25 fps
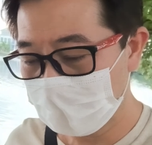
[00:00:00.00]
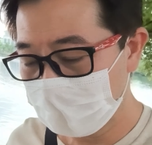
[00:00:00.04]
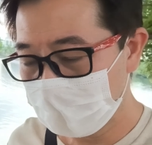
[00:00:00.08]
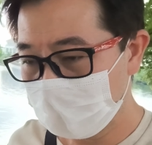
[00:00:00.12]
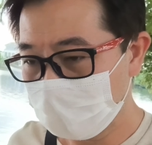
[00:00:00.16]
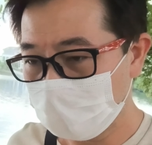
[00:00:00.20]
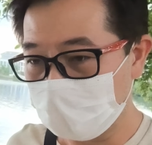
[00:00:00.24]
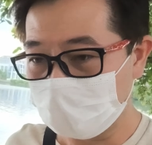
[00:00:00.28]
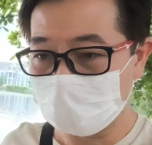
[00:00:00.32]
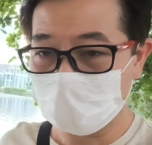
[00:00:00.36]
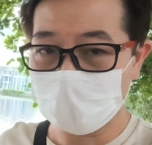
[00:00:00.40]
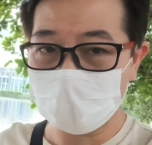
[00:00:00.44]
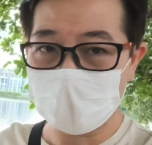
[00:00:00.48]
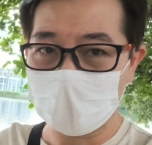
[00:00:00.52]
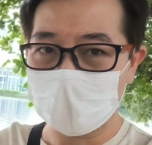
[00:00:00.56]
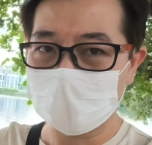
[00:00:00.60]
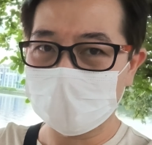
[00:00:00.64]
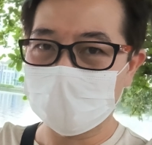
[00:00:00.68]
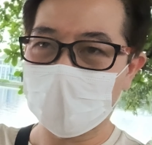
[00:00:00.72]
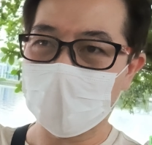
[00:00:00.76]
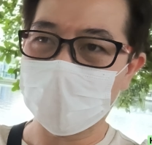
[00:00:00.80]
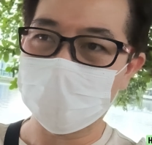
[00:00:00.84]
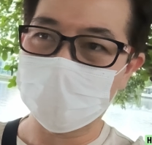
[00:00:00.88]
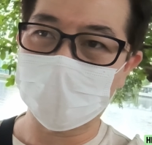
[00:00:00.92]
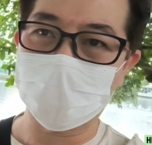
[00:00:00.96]
เพื่อต้องการ
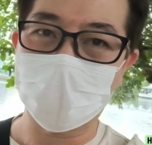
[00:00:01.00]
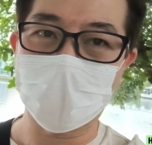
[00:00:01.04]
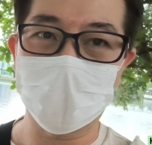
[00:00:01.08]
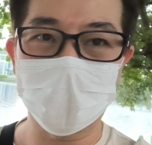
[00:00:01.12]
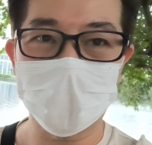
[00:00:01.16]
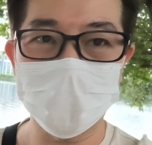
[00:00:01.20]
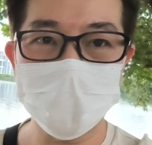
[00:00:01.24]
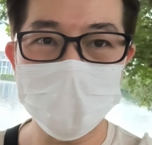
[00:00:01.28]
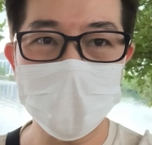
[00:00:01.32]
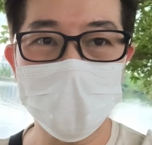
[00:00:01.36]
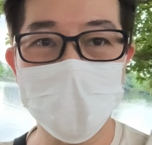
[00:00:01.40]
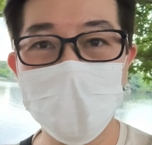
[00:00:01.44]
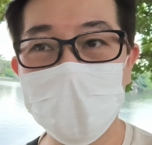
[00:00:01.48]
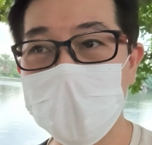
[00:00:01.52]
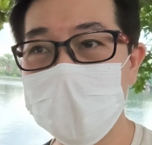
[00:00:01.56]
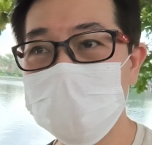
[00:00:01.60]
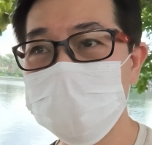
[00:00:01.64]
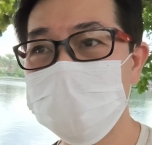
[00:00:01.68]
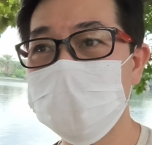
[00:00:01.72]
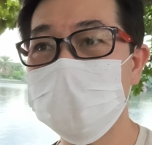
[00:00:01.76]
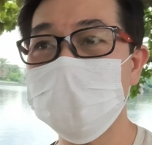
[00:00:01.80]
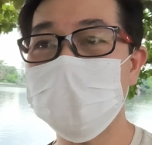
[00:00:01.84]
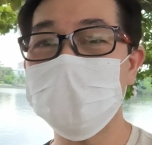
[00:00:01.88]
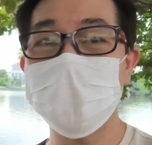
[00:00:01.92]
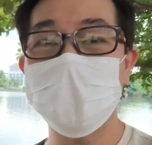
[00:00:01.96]
ถ่ายแบบ Dynamic Range
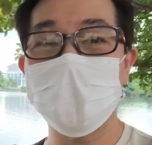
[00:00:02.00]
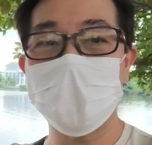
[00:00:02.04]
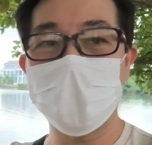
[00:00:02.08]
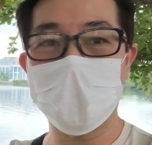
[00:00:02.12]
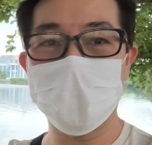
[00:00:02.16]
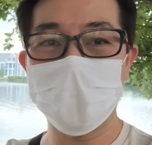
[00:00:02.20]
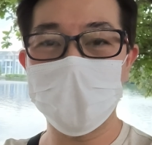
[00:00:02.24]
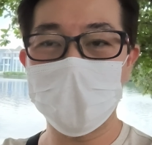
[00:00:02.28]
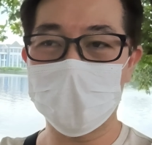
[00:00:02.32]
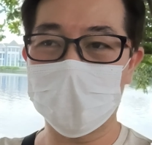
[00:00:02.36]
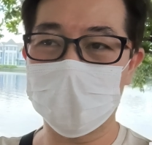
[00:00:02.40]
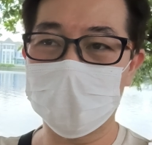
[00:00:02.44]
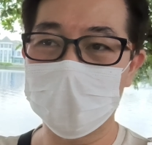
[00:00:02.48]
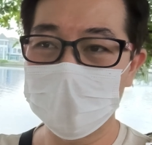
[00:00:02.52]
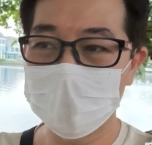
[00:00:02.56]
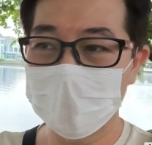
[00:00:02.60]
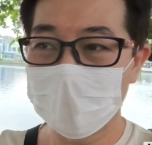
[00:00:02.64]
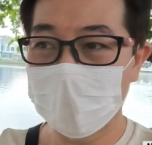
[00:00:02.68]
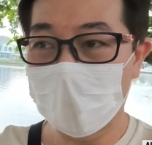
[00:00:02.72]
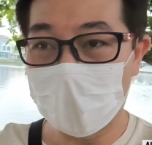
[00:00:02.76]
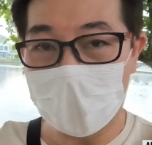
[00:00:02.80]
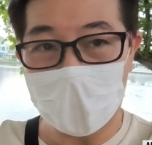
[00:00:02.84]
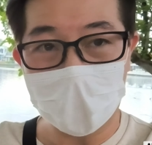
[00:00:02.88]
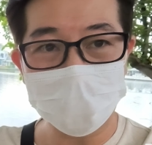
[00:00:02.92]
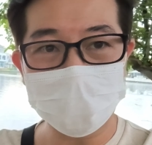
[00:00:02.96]
จริงๆแล้วเนี่ย
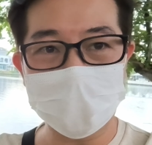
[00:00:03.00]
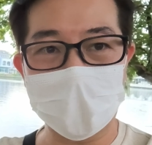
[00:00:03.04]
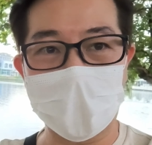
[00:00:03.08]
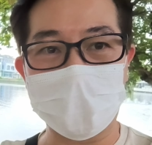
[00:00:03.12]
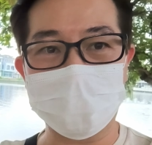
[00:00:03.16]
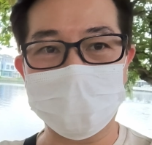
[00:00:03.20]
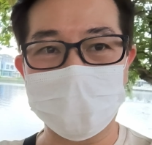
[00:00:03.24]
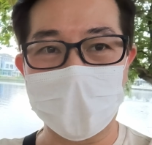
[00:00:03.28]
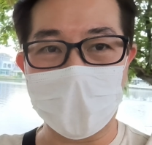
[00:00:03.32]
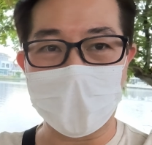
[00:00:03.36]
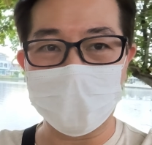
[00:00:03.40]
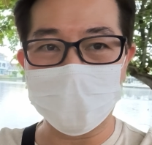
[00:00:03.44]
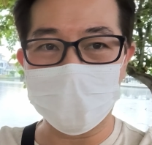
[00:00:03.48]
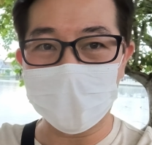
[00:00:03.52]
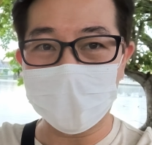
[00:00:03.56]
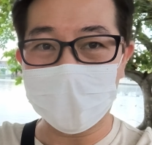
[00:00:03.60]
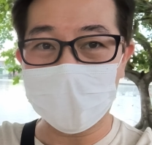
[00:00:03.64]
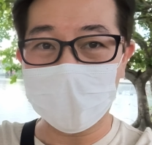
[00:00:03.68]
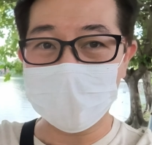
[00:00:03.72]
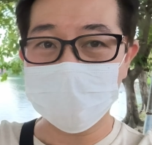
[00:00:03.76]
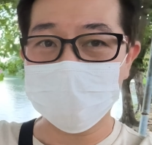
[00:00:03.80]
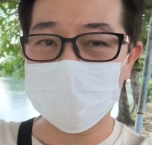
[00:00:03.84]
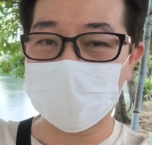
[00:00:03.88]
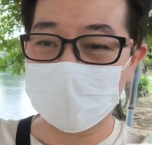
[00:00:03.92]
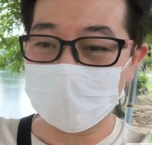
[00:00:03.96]
ความแตกต่างมัน
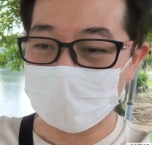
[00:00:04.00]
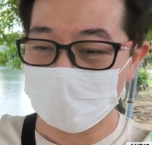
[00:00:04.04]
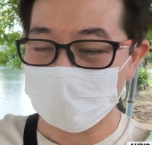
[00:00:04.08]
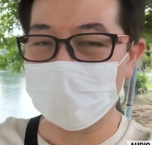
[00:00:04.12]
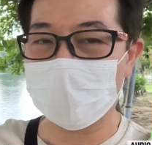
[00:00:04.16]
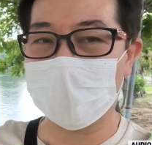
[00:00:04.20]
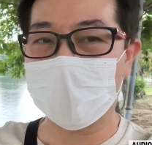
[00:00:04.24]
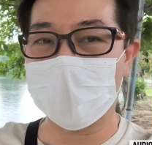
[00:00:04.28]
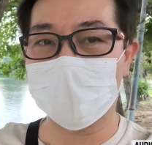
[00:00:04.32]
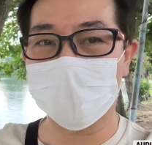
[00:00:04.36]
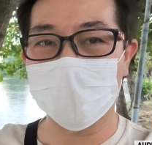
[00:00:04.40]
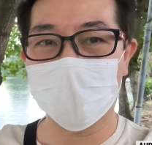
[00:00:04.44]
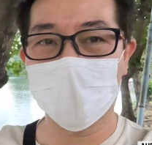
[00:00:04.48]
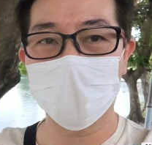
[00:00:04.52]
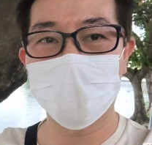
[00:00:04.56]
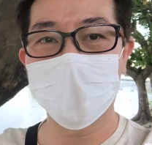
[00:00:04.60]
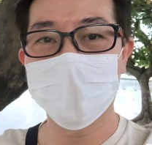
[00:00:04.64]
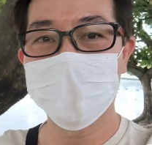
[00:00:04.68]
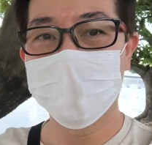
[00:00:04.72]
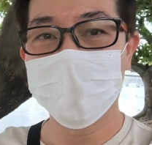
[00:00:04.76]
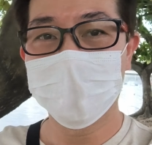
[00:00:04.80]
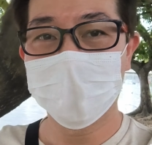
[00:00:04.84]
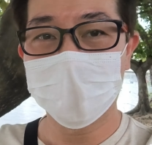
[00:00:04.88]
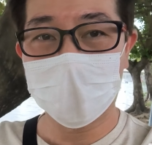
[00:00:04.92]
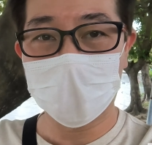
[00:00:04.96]
เห็นชัดหรือเปล่าครับ
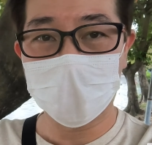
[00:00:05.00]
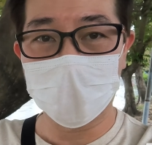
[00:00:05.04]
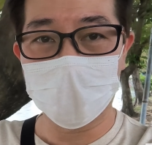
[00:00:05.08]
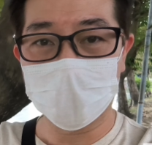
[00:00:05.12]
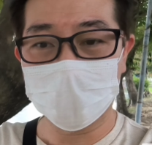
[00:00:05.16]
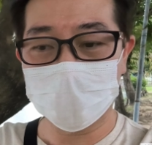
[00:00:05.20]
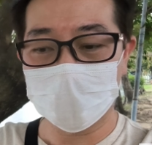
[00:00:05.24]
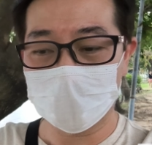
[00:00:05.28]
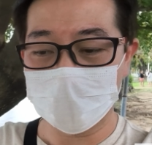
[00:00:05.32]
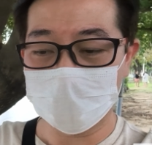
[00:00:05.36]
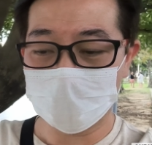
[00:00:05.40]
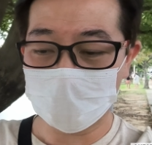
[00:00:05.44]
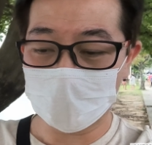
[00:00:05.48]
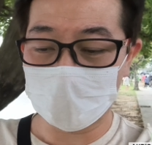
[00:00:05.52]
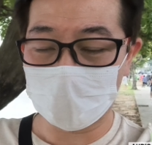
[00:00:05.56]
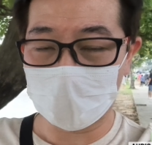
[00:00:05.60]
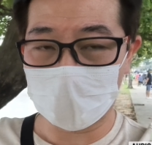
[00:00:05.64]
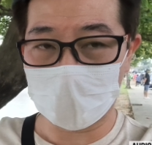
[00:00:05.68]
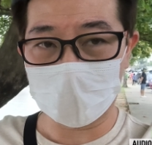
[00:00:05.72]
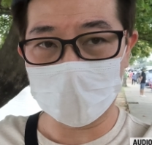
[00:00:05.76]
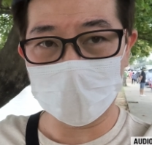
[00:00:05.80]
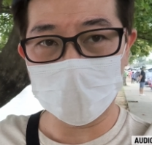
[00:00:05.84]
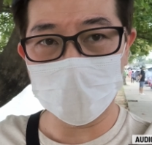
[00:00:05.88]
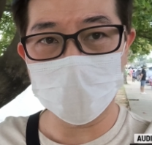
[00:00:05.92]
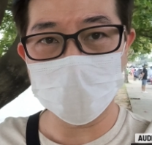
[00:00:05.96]
แต่ว่าตอนนี้ผมล
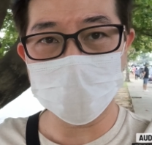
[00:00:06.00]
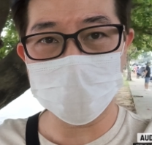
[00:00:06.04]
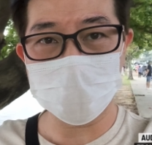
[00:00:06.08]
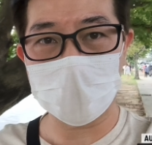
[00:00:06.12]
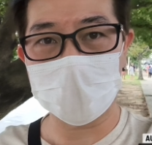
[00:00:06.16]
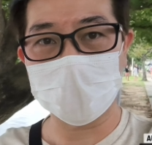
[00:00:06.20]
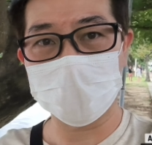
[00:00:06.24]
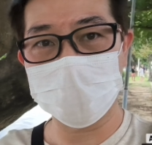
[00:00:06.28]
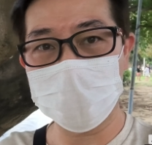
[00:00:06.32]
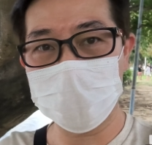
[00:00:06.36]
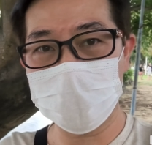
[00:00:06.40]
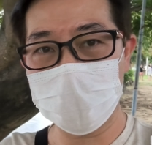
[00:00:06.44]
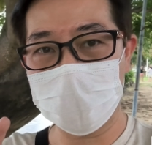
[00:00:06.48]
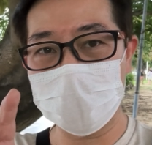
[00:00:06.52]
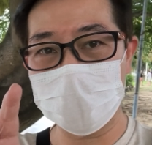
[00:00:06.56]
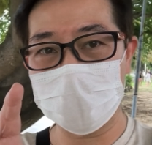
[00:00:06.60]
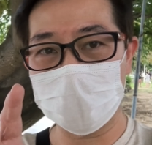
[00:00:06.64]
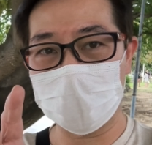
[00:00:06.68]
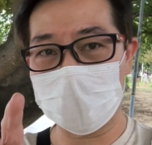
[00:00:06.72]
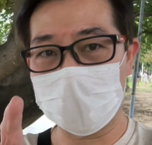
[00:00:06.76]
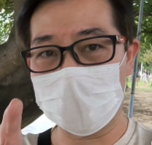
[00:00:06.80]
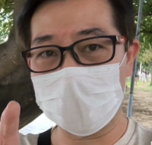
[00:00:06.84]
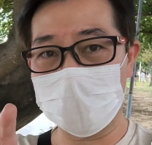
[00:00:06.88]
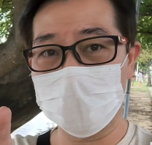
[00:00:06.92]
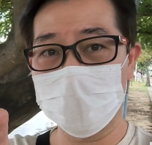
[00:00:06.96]
องดูจากที่เห็นใน
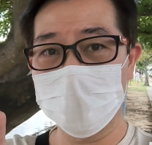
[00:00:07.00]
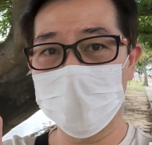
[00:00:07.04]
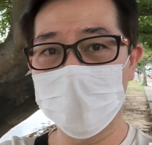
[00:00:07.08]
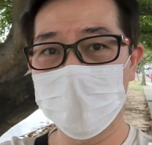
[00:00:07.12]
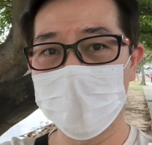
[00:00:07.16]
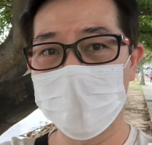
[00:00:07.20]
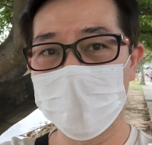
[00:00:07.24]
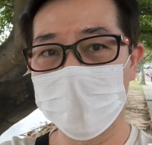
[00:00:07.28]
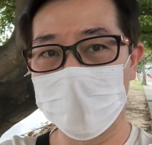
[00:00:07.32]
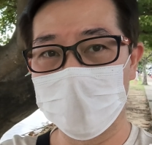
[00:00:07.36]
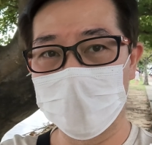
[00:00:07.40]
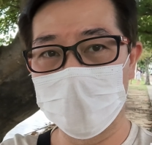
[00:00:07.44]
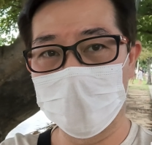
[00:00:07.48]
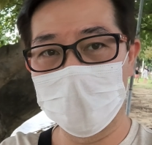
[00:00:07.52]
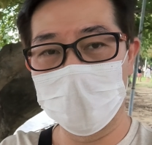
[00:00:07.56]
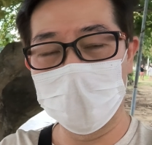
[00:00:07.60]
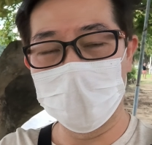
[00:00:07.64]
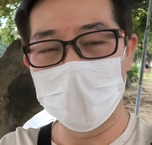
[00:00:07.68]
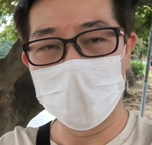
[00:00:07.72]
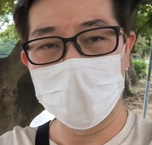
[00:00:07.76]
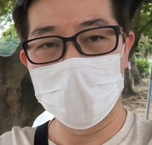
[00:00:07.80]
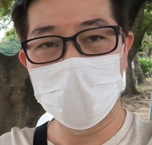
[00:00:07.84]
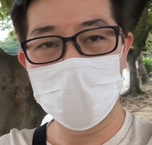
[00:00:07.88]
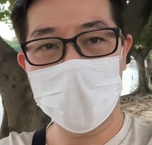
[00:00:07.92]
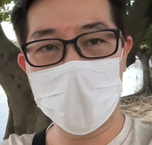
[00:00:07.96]

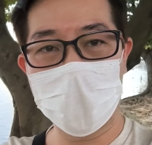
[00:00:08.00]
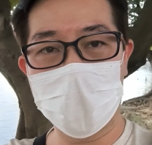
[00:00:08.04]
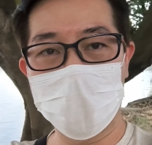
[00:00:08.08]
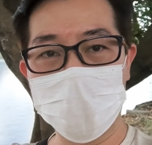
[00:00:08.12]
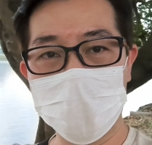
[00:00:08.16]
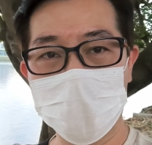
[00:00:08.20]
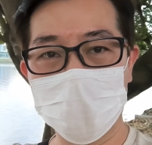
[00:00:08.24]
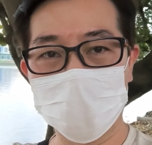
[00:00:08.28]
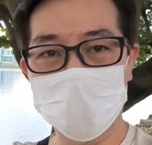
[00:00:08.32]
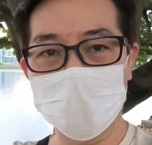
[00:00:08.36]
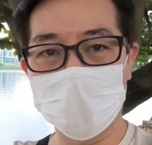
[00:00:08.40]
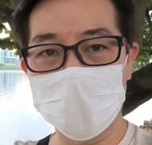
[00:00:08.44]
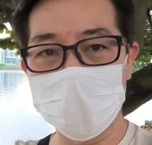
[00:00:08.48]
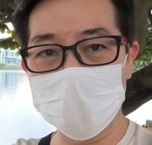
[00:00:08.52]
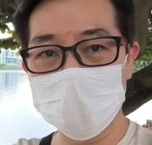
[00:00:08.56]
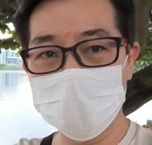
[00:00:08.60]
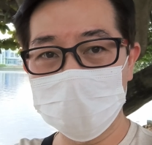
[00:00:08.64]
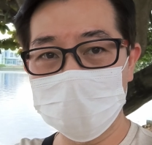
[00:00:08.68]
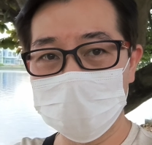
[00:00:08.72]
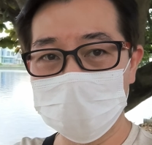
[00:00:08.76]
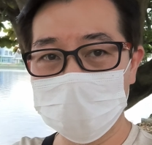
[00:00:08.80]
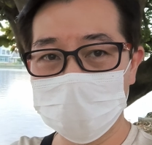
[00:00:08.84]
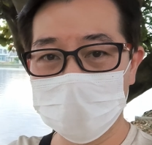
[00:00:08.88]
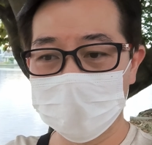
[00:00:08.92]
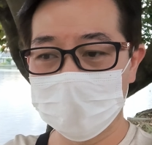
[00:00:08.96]
หน้าวิดีโอตอนนี้คื
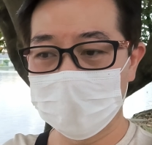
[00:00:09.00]
อ